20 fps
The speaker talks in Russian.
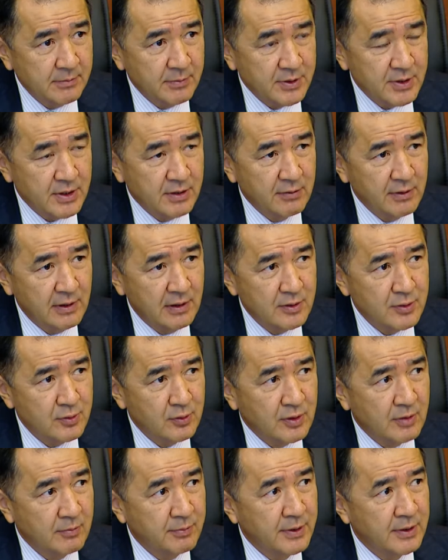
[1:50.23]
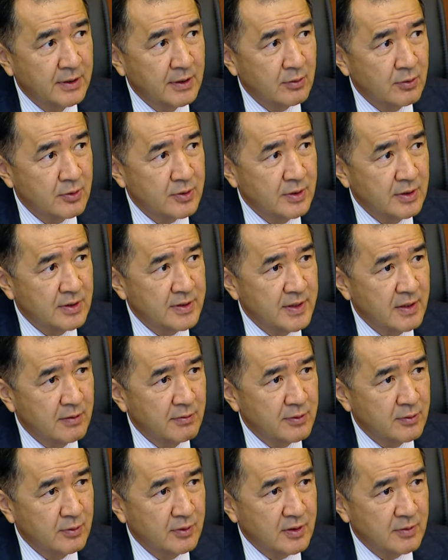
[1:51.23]
мы же говорили, что там придорожный
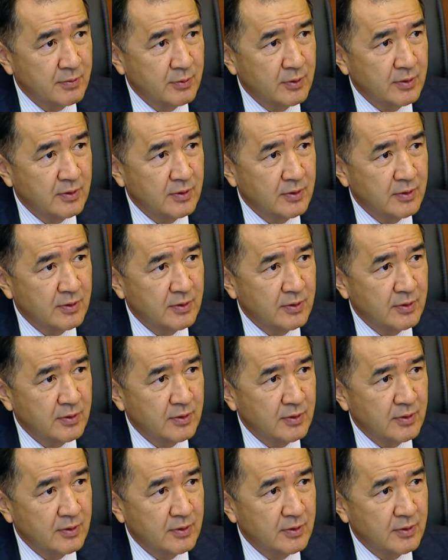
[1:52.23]
сервис у нас